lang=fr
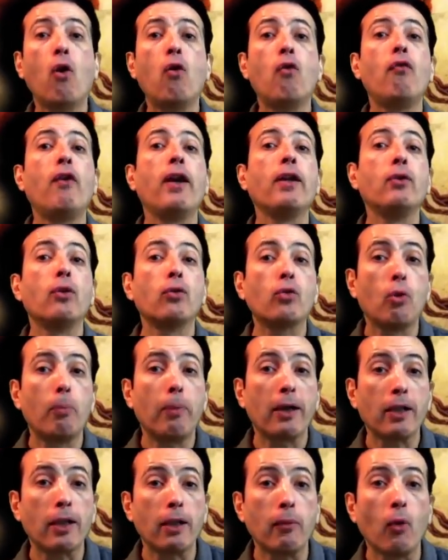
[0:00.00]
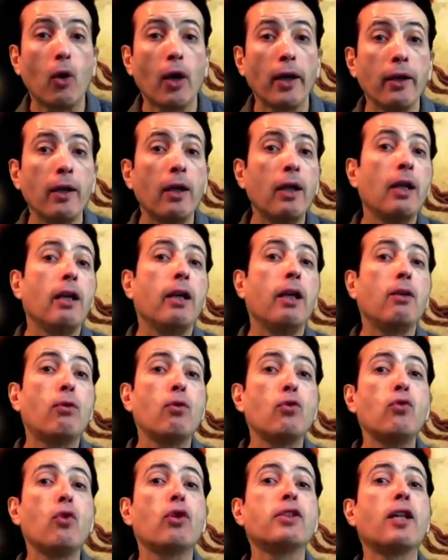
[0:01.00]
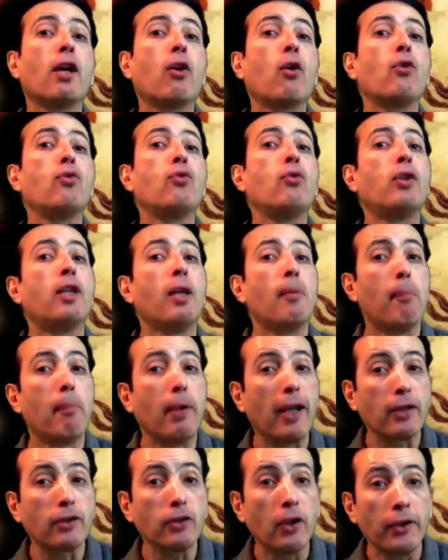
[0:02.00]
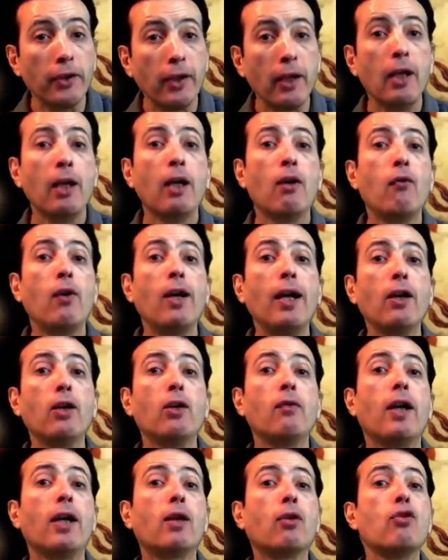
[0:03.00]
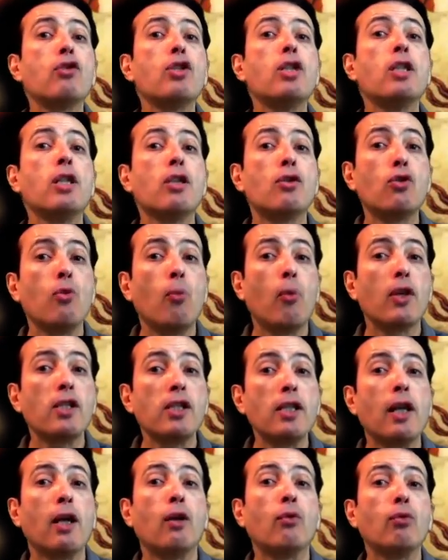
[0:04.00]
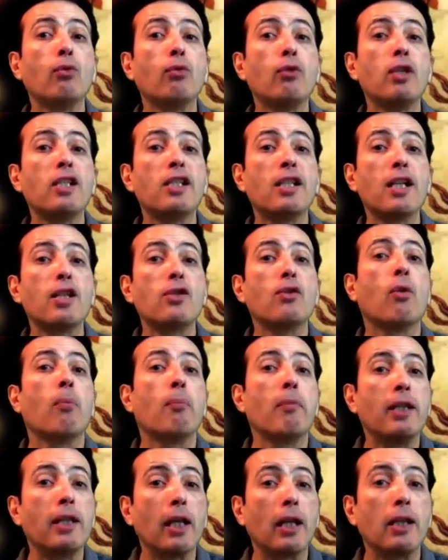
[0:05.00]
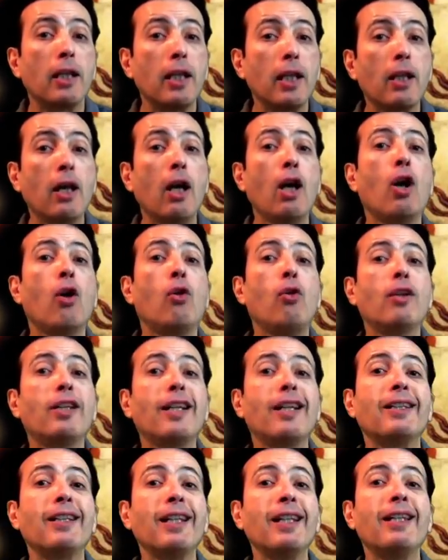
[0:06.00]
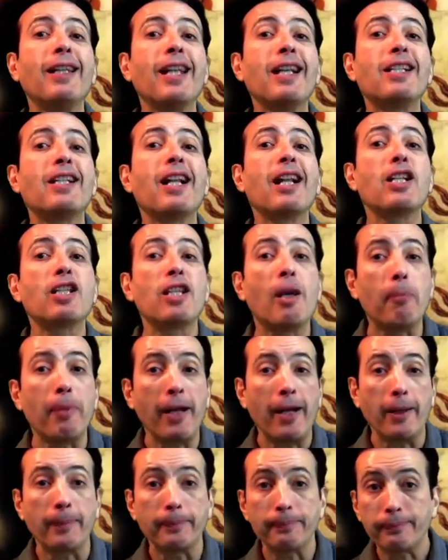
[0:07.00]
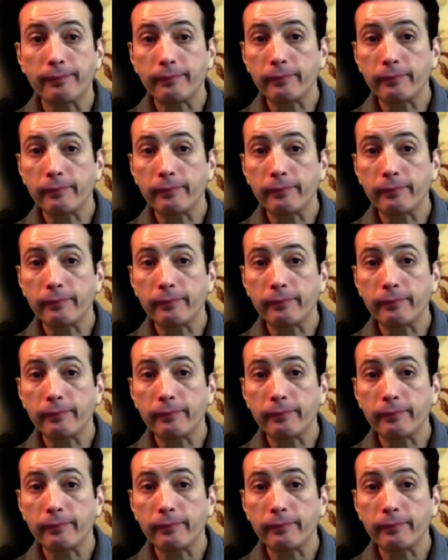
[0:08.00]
On vend notre patrimoine et toujours sans consulter personne. Voilà que va être signé ce mois-ci en toute discrétion médiatique le traité d'Aix-la-Chapelle.